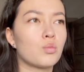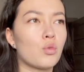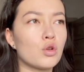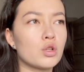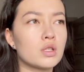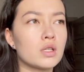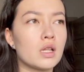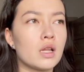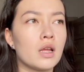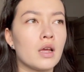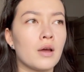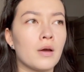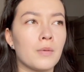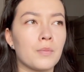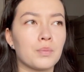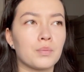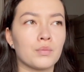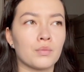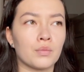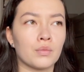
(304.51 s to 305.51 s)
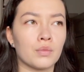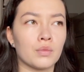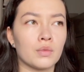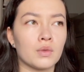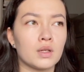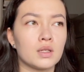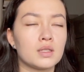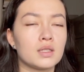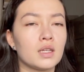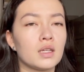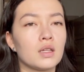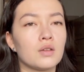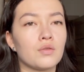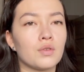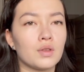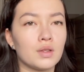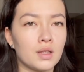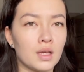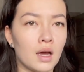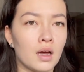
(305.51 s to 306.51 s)
После целого
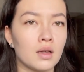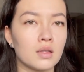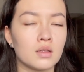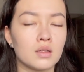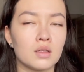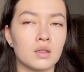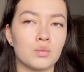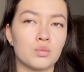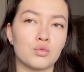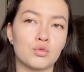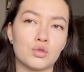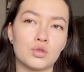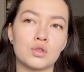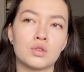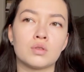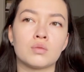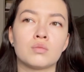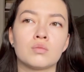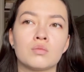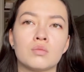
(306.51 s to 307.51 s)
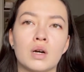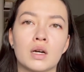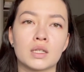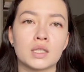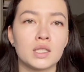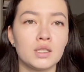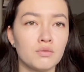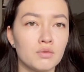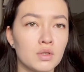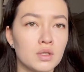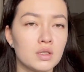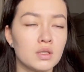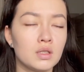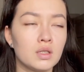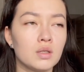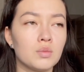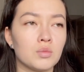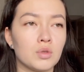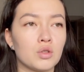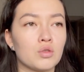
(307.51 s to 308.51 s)
дня, допустим, активности
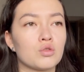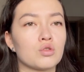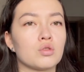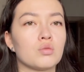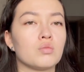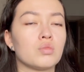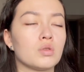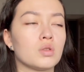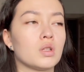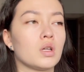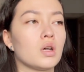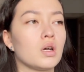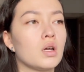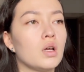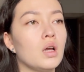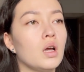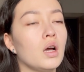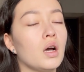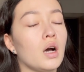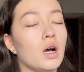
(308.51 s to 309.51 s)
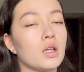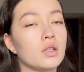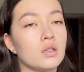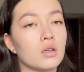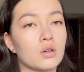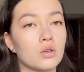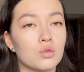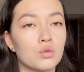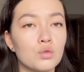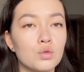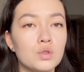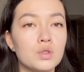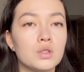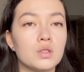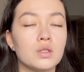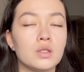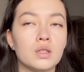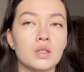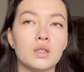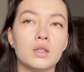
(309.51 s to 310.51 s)
мне нужно было отдохнуть,
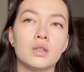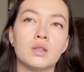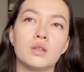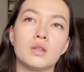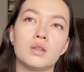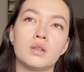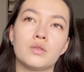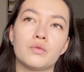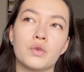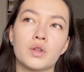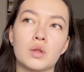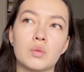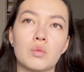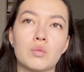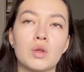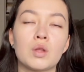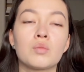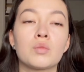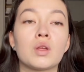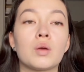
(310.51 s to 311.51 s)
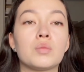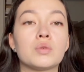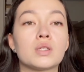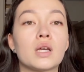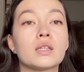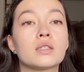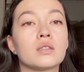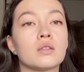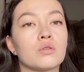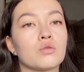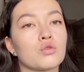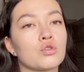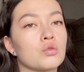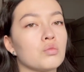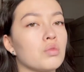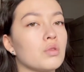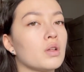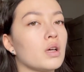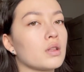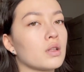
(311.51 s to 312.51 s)
и в этот момент мне обязательно нужно
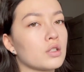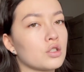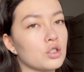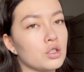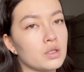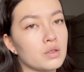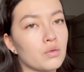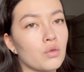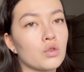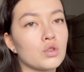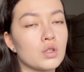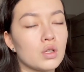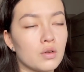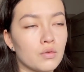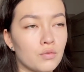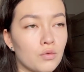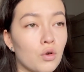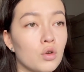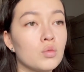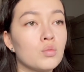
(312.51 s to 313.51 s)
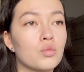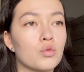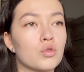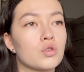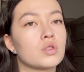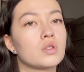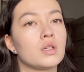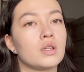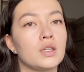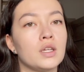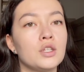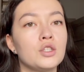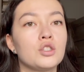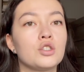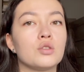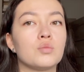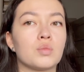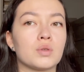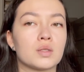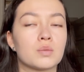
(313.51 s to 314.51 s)
было отложить свой телефон, просто
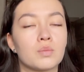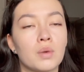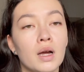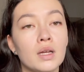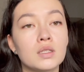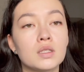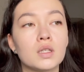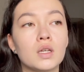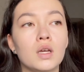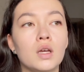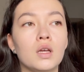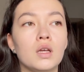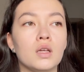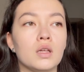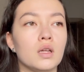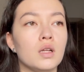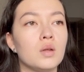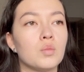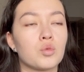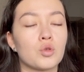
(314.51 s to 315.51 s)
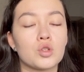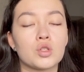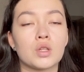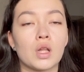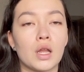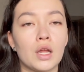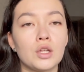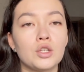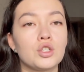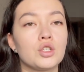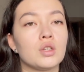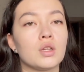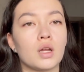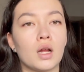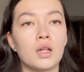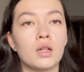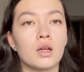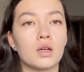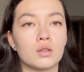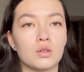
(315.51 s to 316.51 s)
лечь, поспать, или просто лечь и
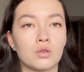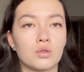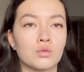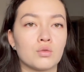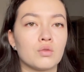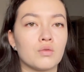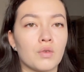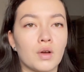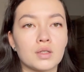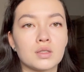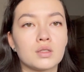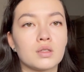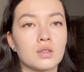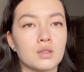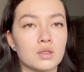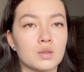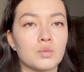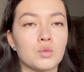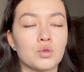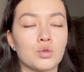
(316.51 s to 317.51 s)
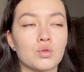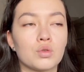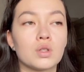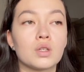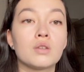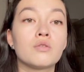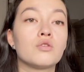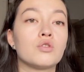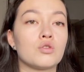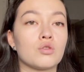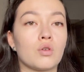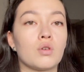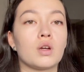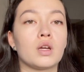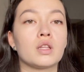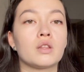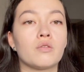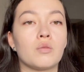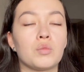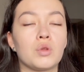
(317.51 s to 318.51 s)
реально отдохнуть 20-30 минут. И все,
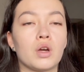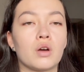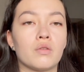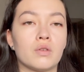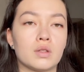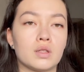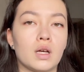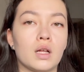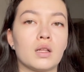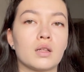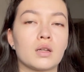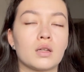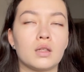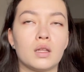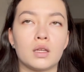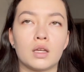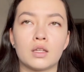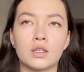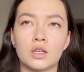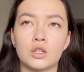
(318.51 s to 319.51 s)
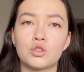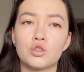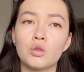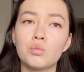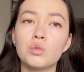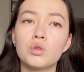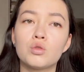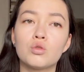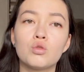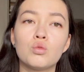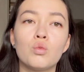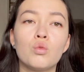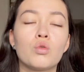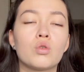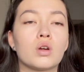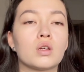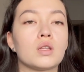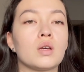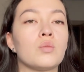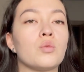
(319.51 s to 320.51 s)
этого мне хватало, когда я ни о чем не думаю,
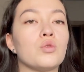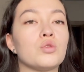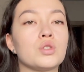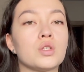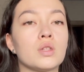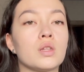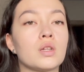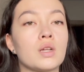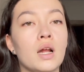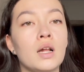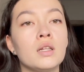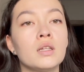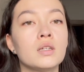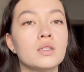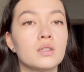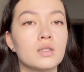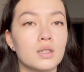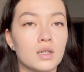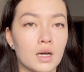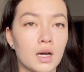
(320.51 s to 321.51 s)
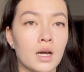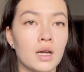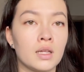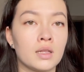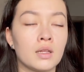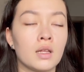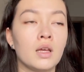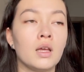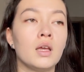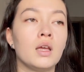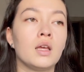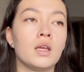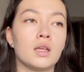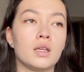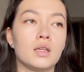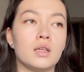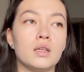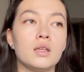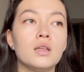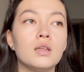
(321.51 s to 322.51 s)
когда мое тело реально отдыхает,
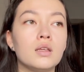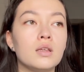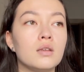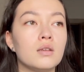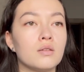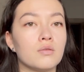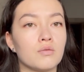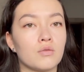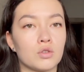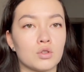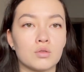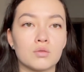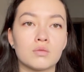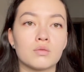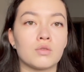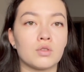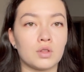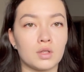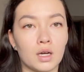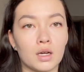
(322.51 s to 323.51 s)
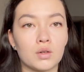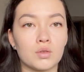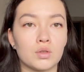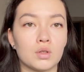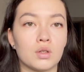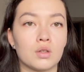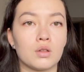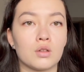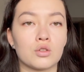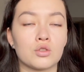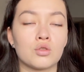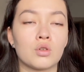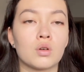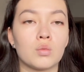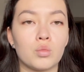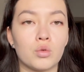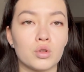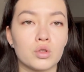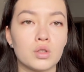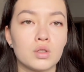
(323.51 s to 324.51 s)
и вот, вот так вот это должно
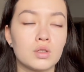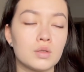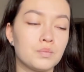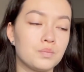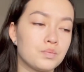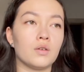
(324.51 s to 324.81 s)
работать.